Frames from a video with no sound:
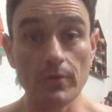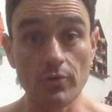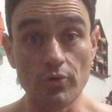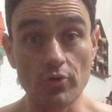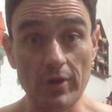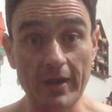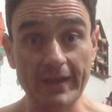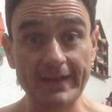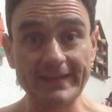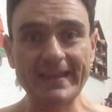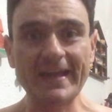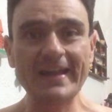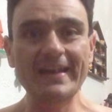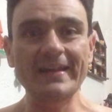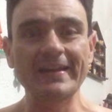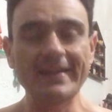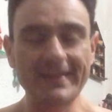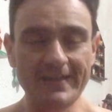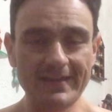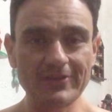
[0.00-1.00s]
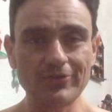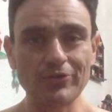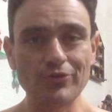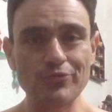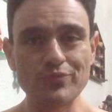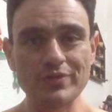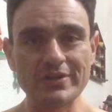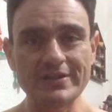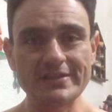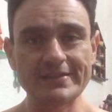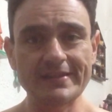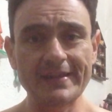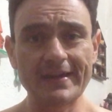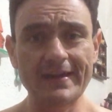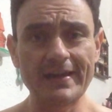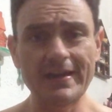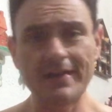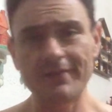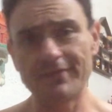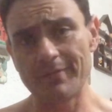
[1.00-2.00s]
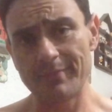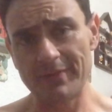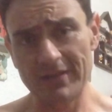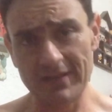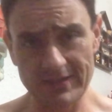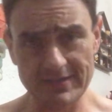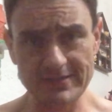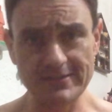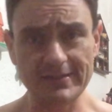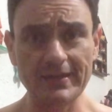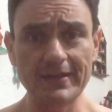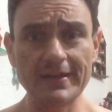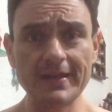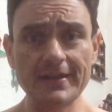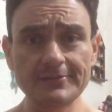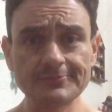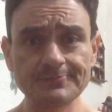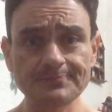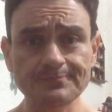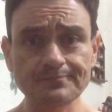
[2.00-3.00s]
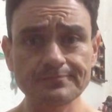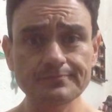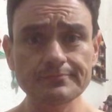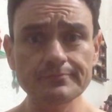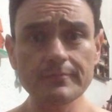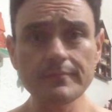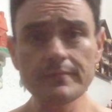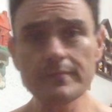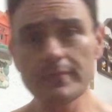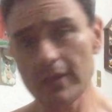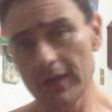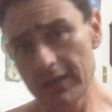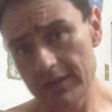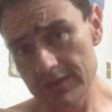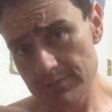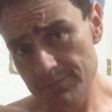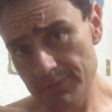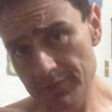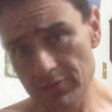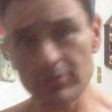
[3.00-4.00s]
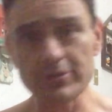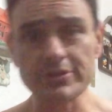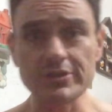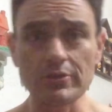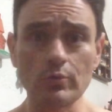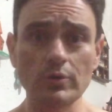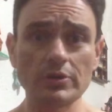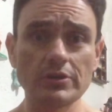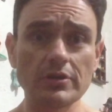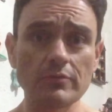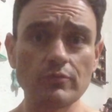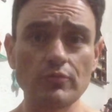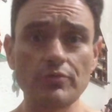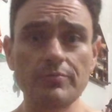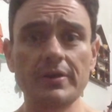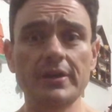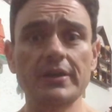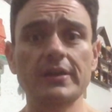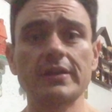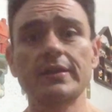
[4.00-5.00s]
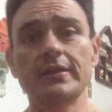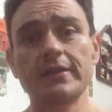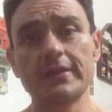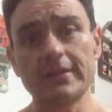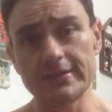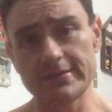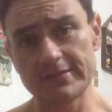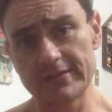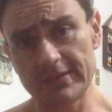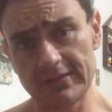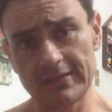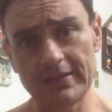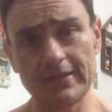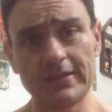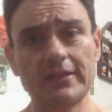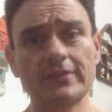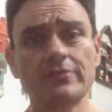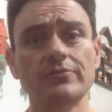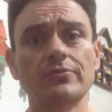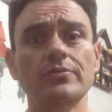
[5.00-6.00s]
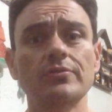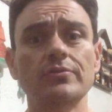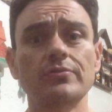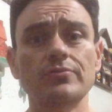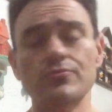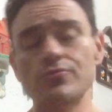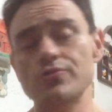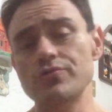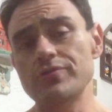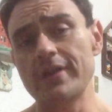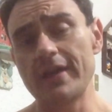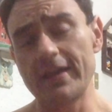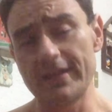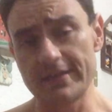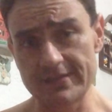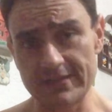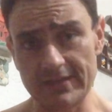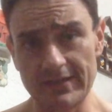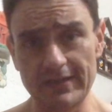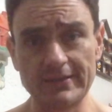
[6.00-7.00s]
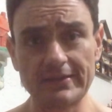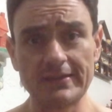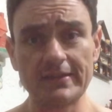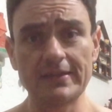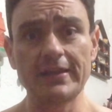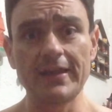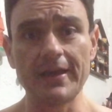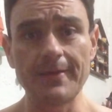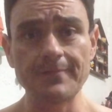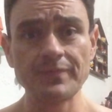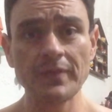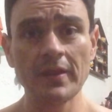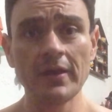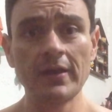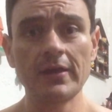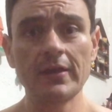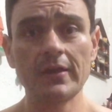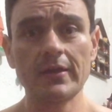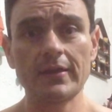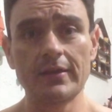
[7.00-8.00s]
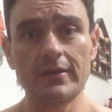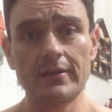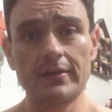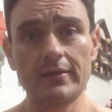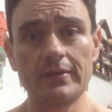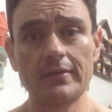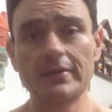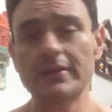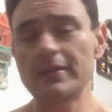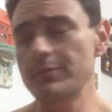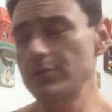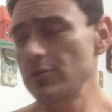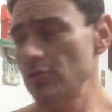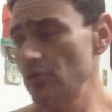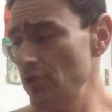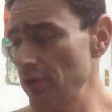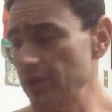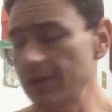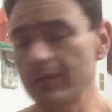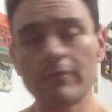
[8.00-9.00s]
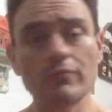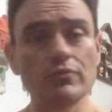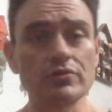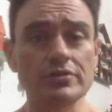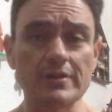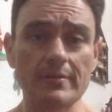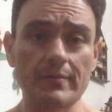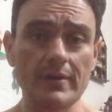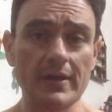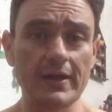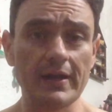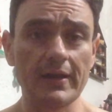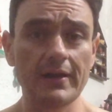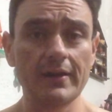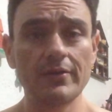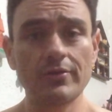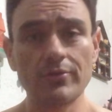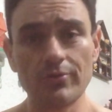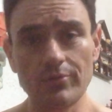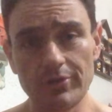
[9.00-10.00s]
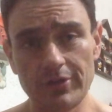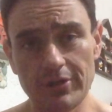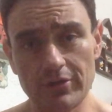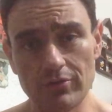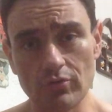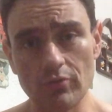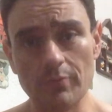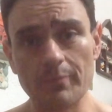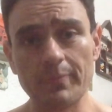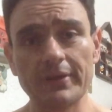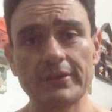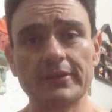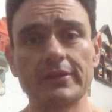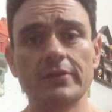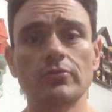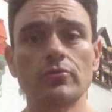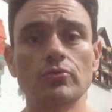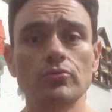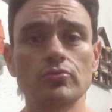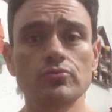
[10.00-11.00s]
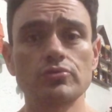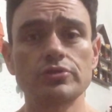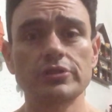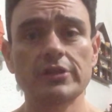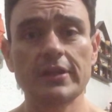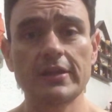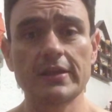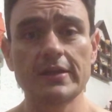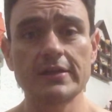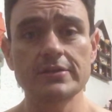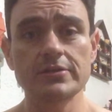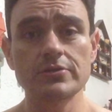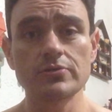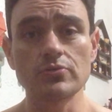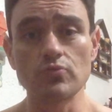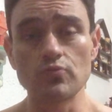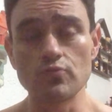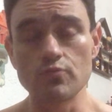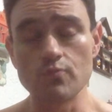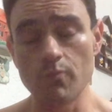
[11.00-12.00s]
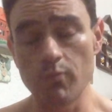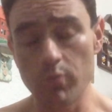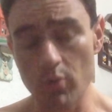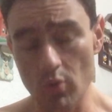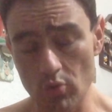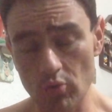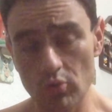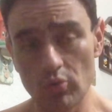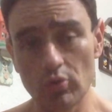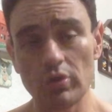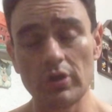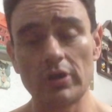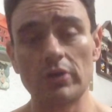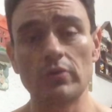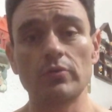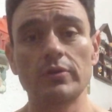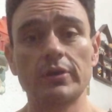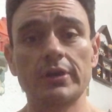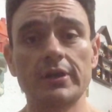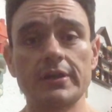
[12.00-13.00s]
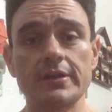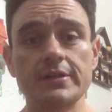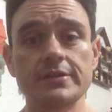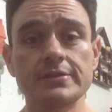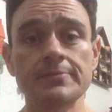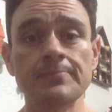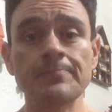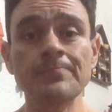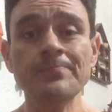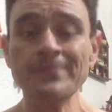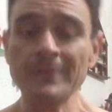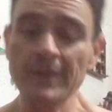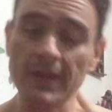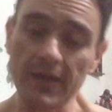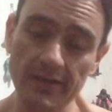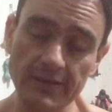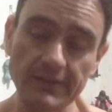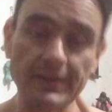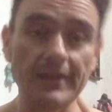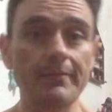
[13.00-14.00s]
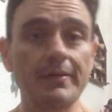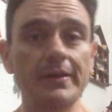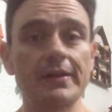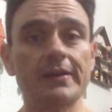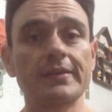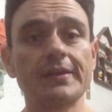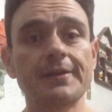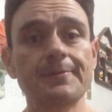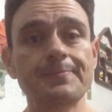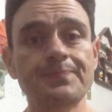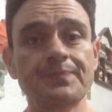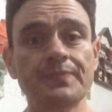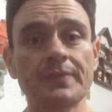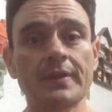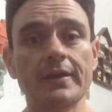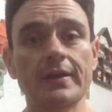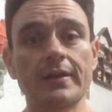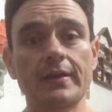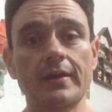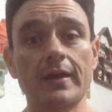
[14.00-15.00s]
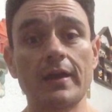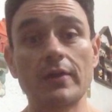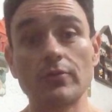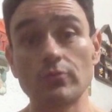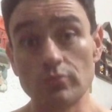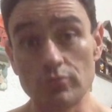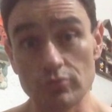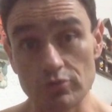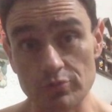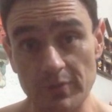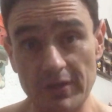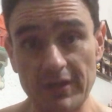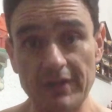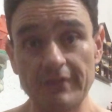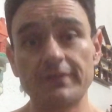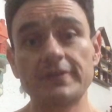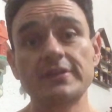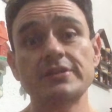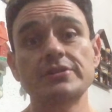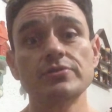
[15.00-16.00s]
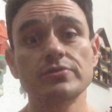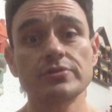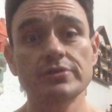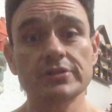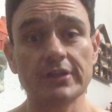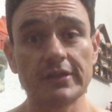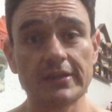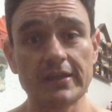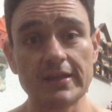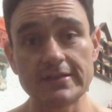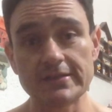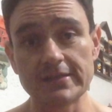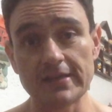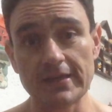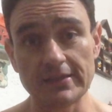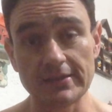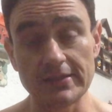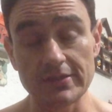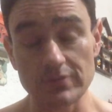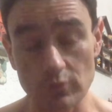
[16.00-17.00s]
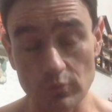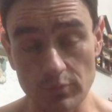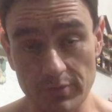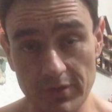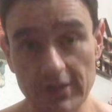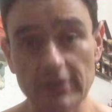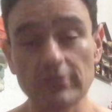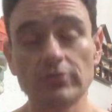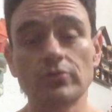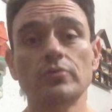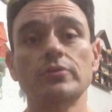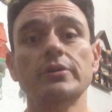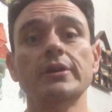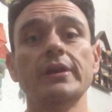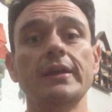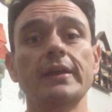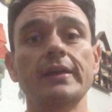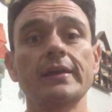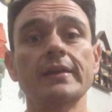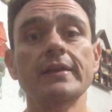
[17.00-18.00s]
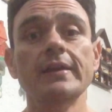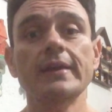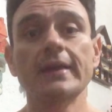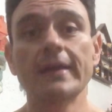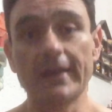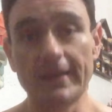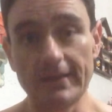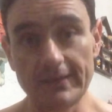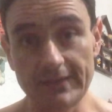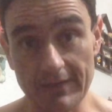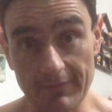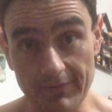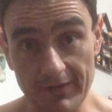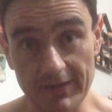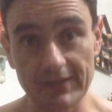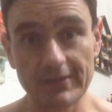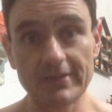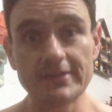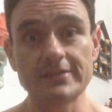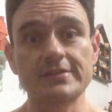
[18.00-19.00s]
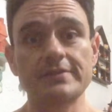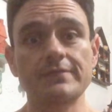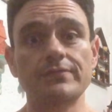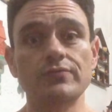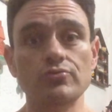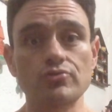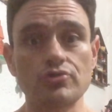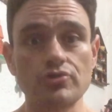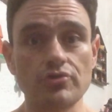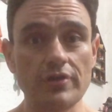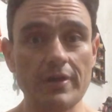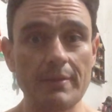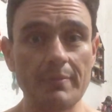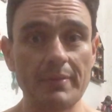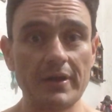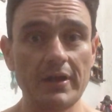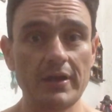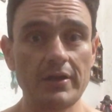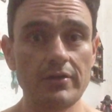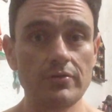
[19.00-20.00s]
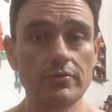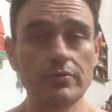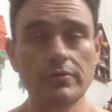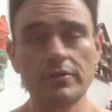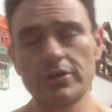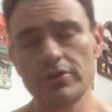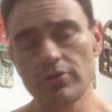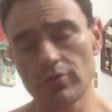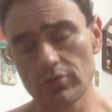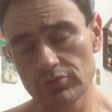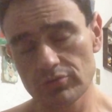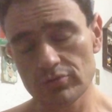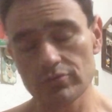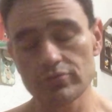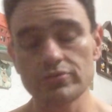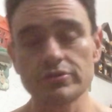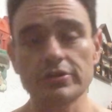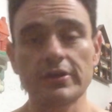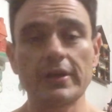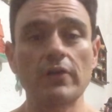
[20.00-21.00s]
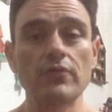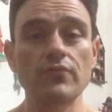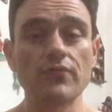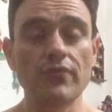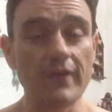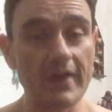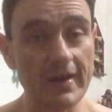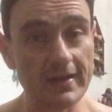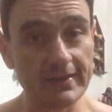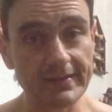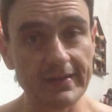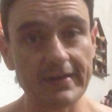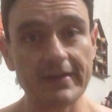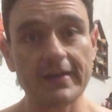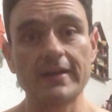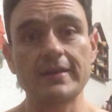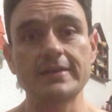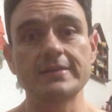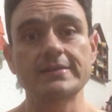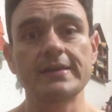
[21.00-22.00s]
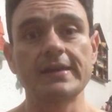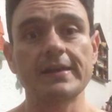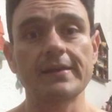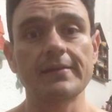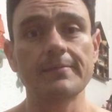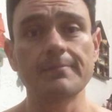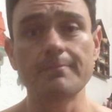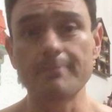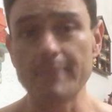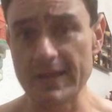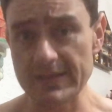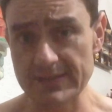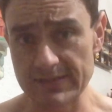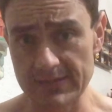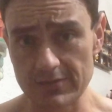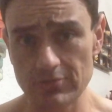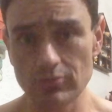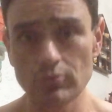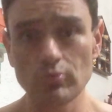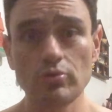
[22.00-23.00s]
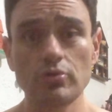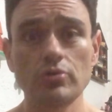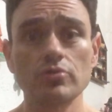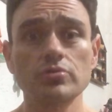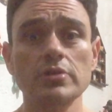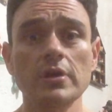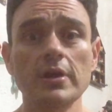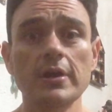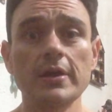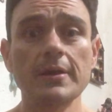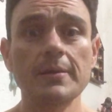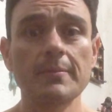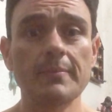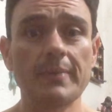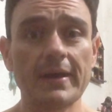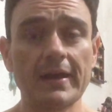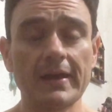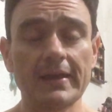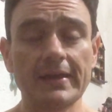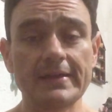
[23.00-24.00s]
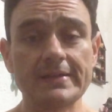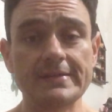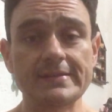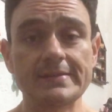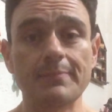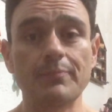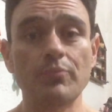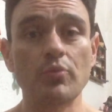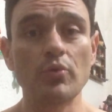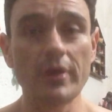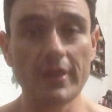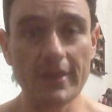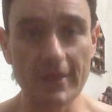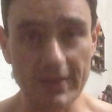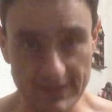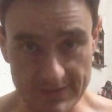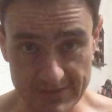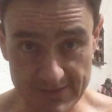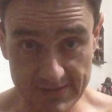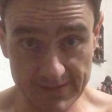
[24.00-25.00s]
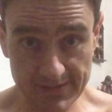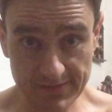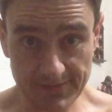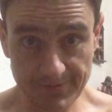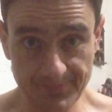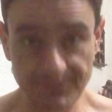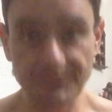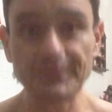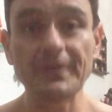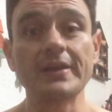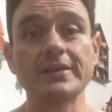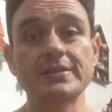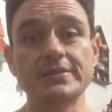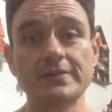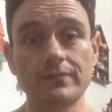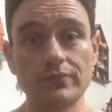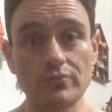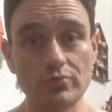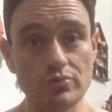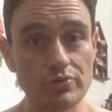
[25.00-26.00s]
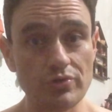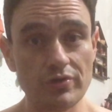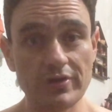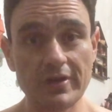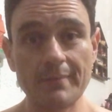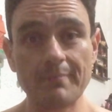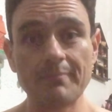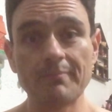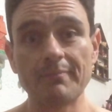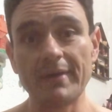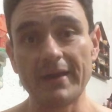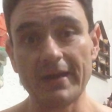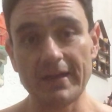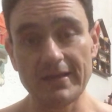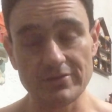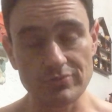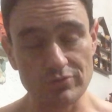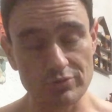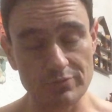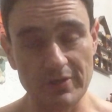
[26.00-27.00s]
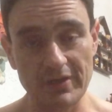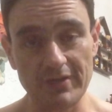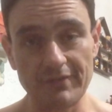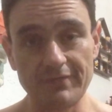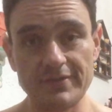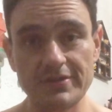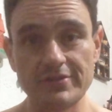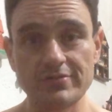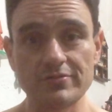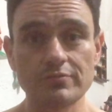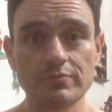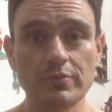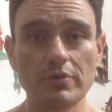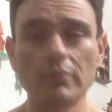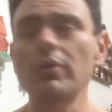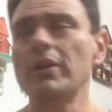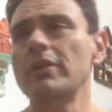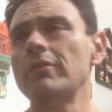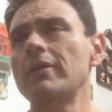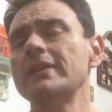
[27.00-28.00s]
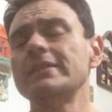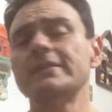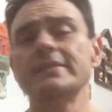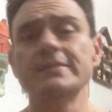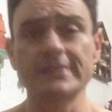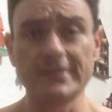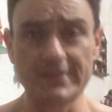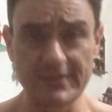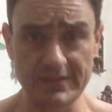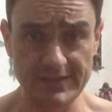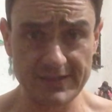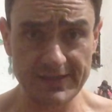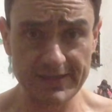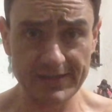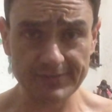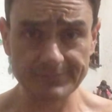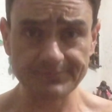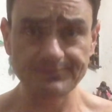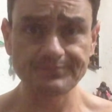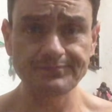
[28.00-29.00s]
Hola, ¿qué tal? ¿Cómo está la familia de este canal? Espero que se encuentren muy bien y que estén teniendo un excelente día. Eh, en el video de hoy que vamos a hablar, hoy quiero compartir con ustedes un poco de lo que es el té verde, eh, algunos beneficios que ya se han descubierto que el té verde sí funciona para ello y otros que aún falta realizar más estudios para que se pueda decir que sí funcionan para esos beneficios. Pero bueno, antes de iniciar,